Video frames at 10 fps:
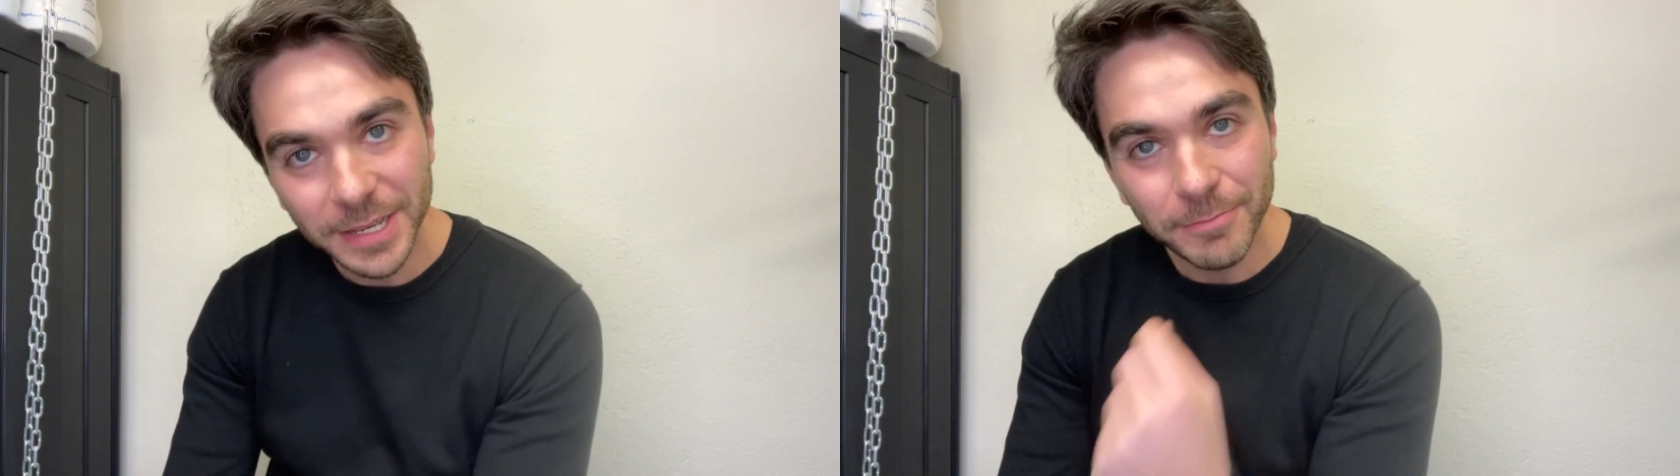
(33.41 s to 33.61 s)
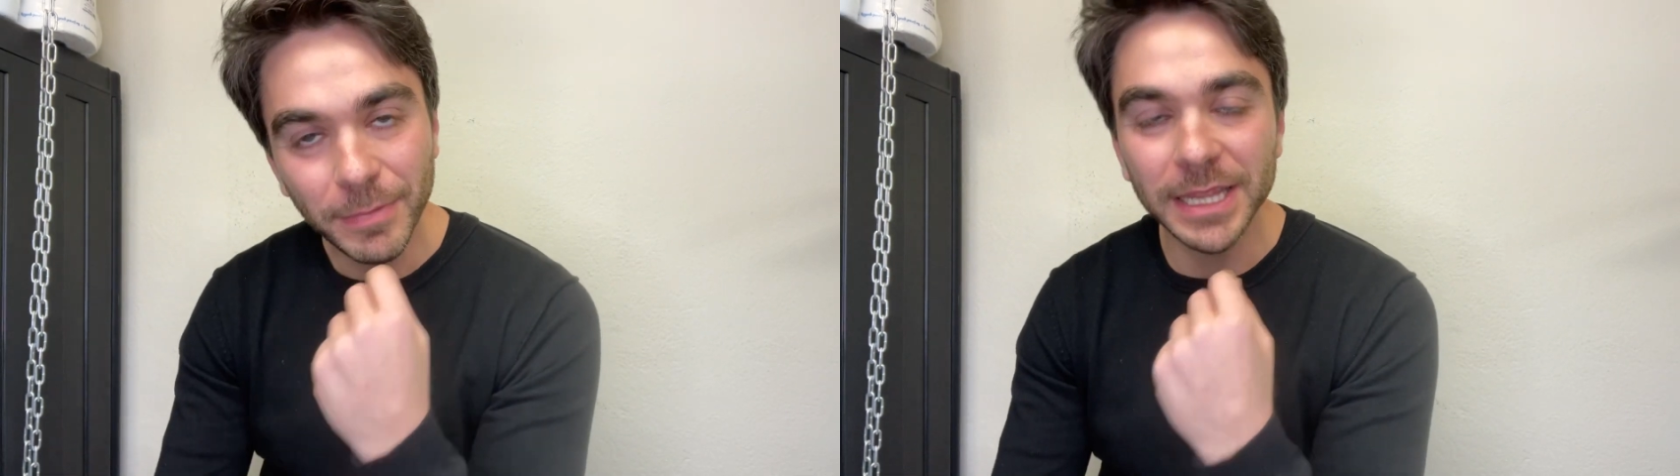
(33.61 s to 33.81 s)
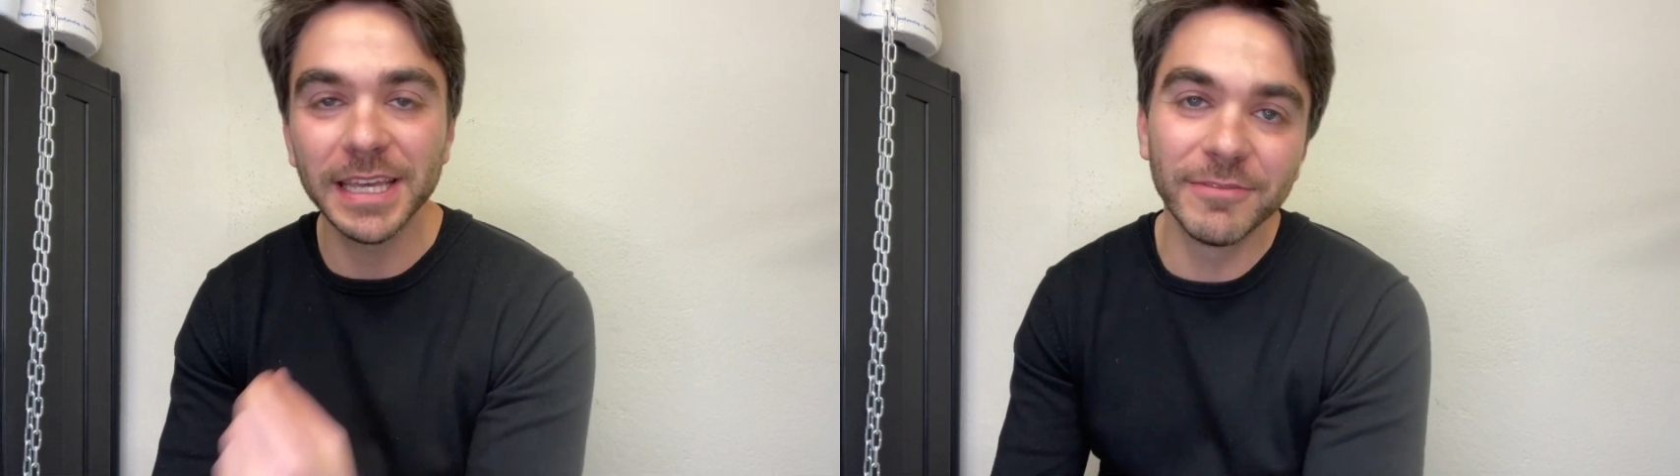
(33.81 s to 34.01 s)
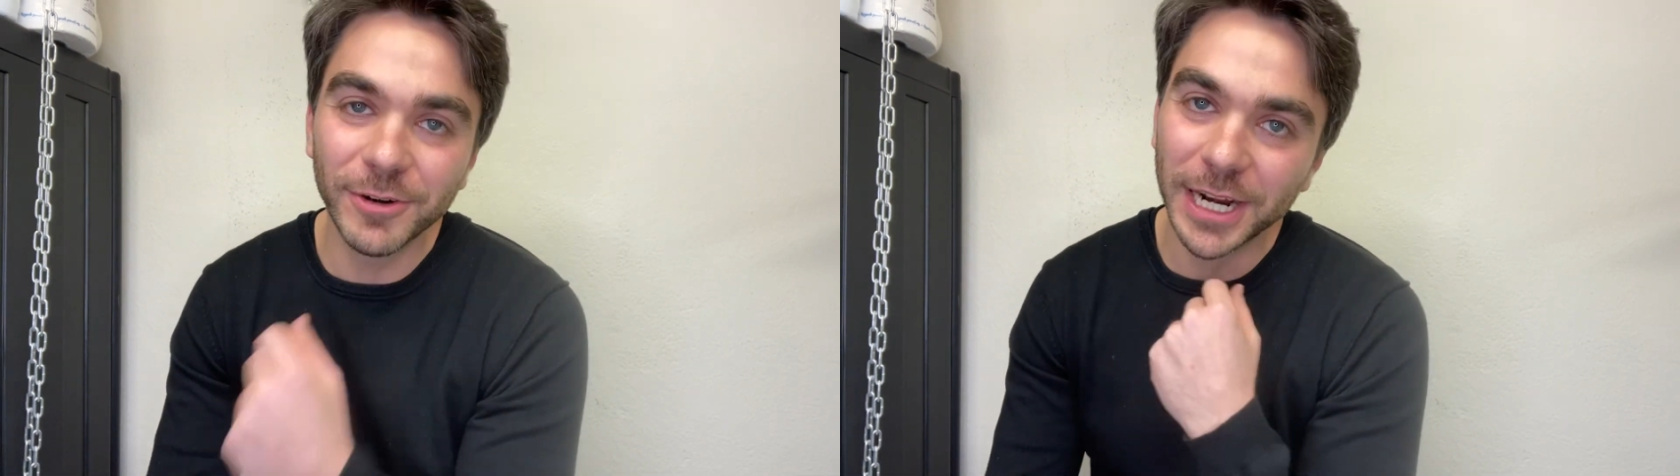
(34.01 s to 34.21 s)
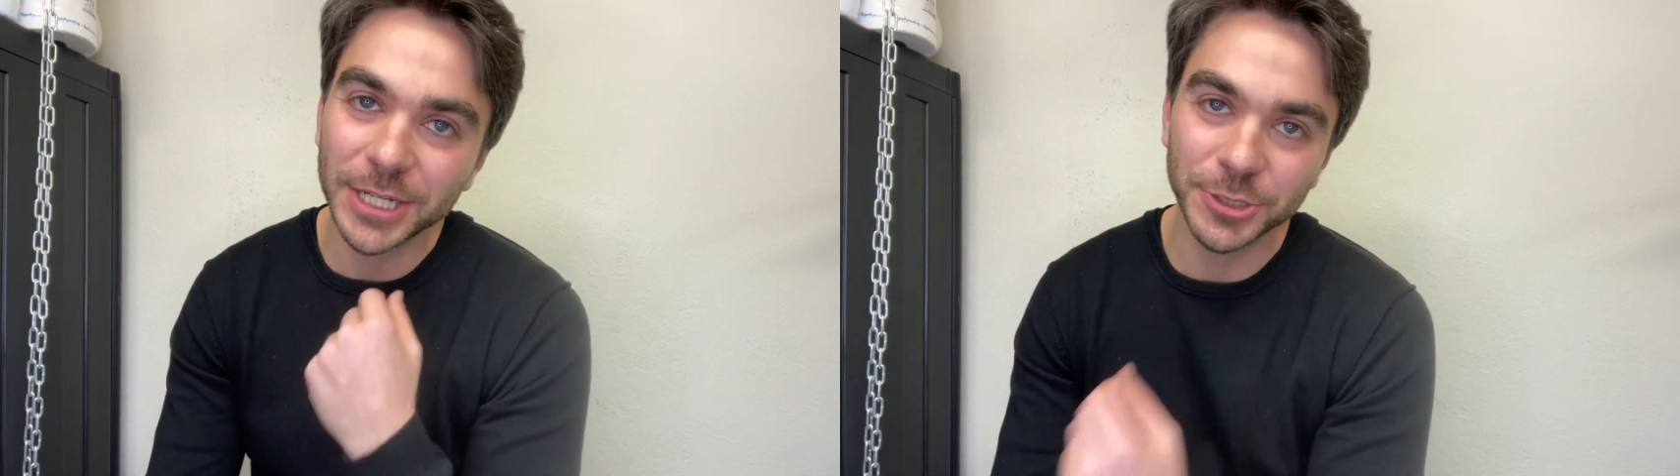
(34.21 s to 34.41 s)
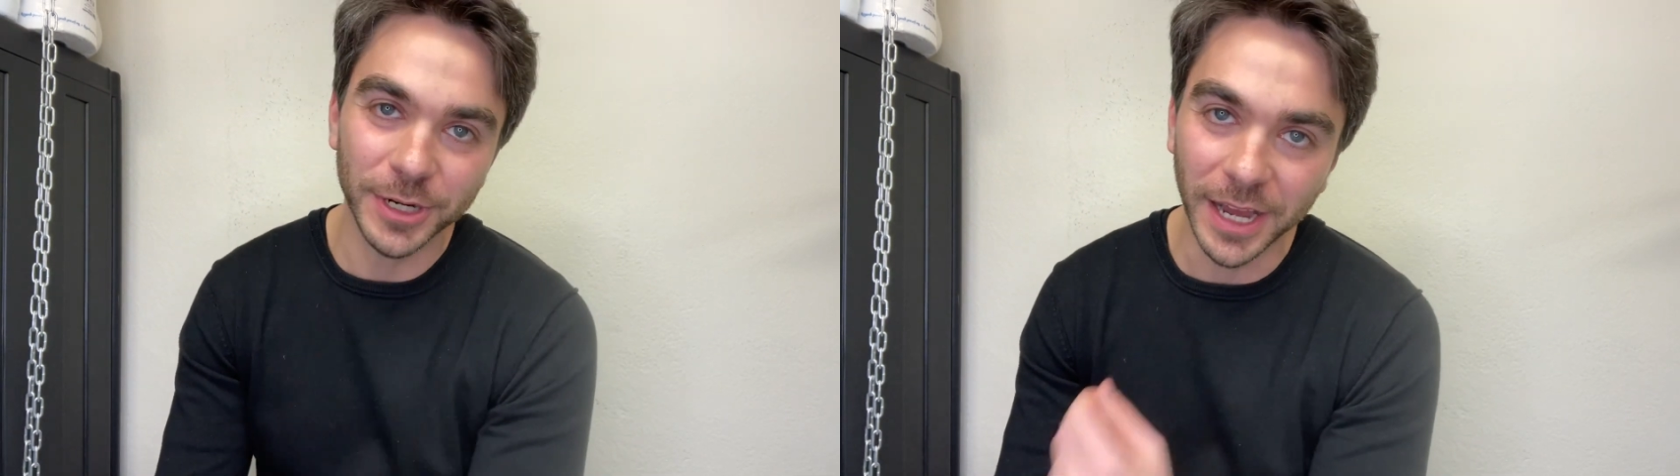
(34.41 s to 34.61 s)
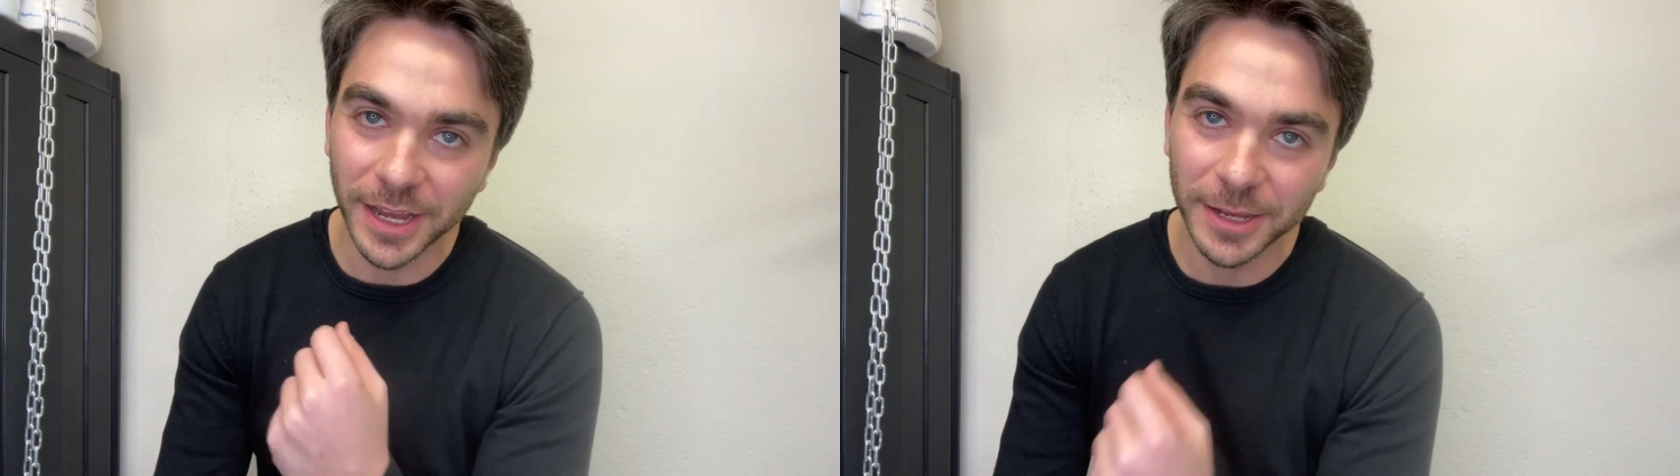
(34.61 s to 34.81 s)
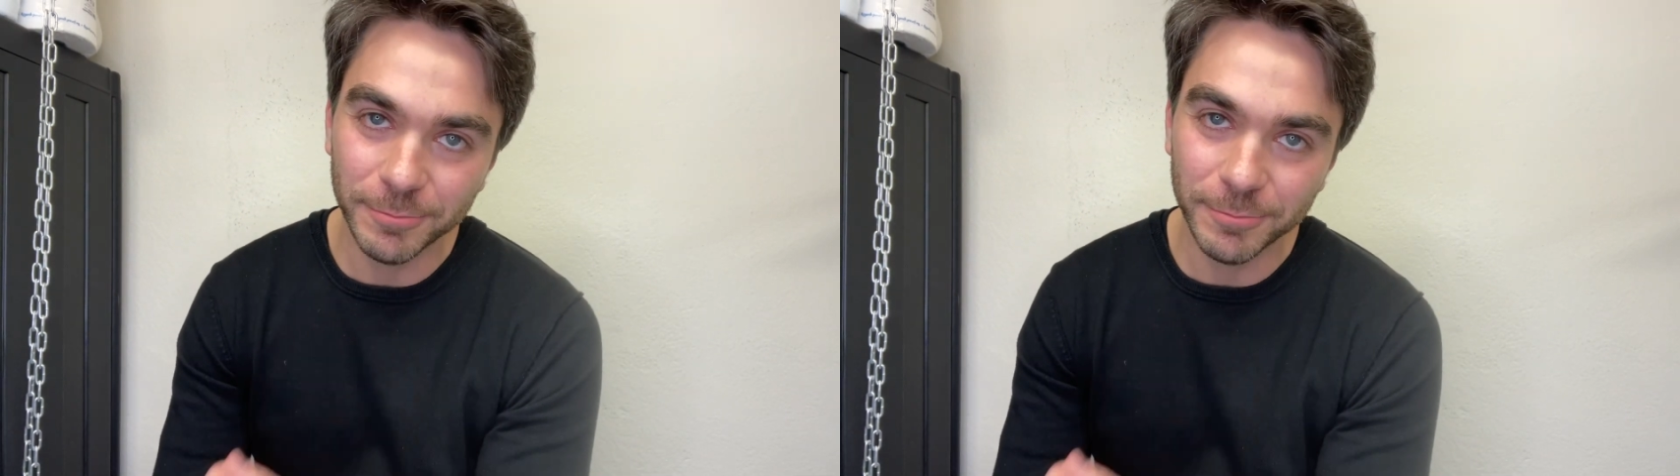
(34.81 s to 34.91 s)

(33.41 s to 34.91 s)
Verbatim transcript: Ma di e vuoi ragionare?